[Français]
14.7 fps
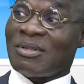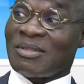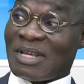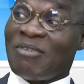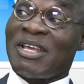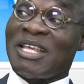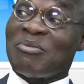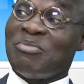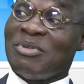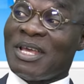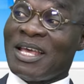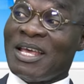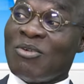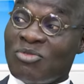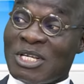travaillez bien.
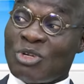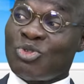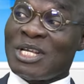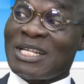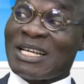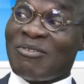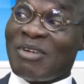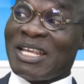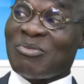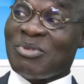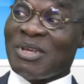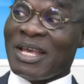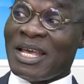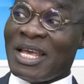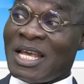Vous ajoutez travailler
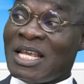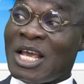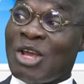bien. Travaillez bien.